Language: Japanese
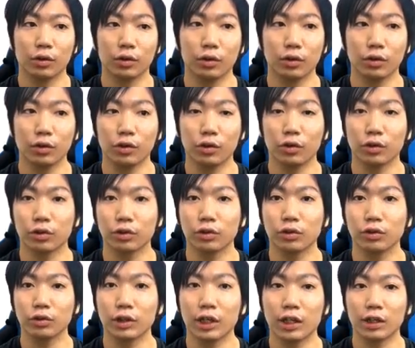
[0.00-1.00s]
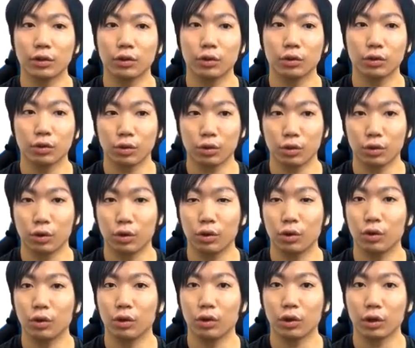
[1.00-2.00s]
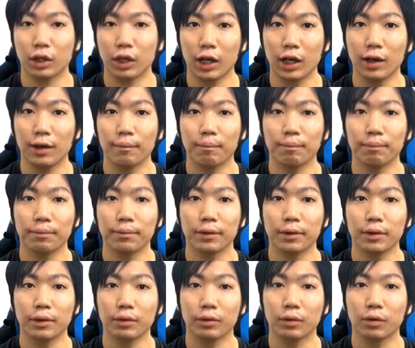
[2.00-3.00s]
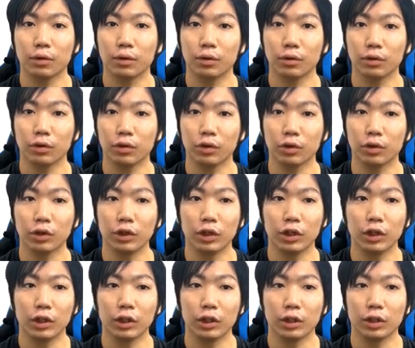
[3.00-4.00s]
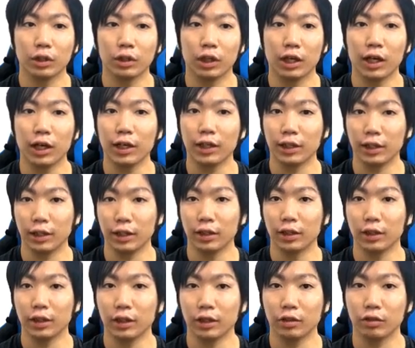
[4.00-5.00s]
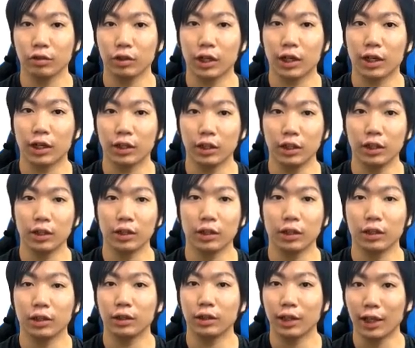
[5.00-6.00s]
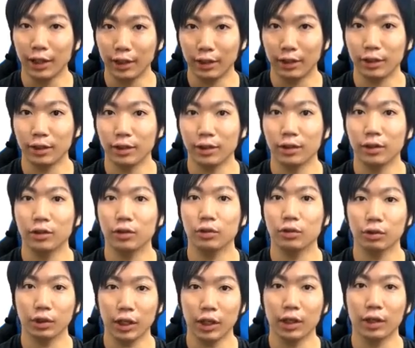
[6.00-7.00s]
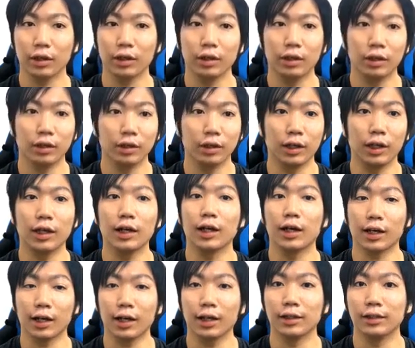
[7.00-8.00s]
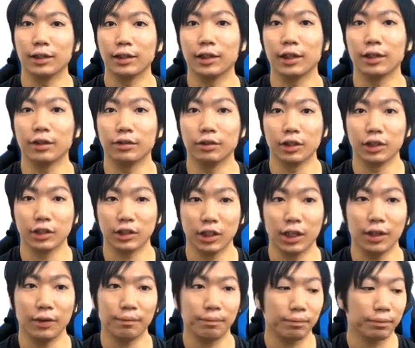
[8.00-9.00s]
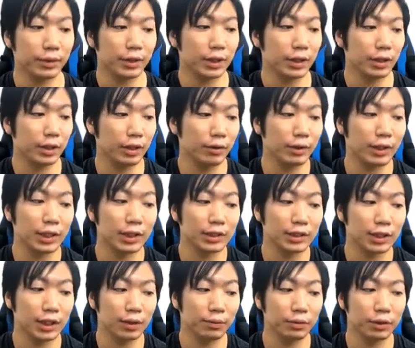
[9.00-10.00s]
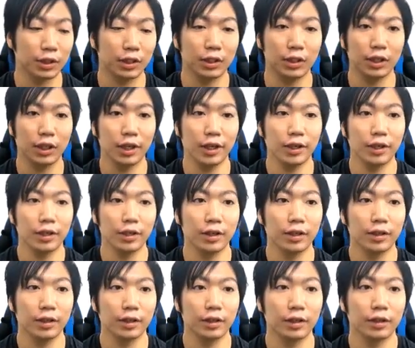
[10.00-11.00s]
ここの空白のところが、ここの範囲の中にないので、エラーが出ているんですね。では、エスケープキーで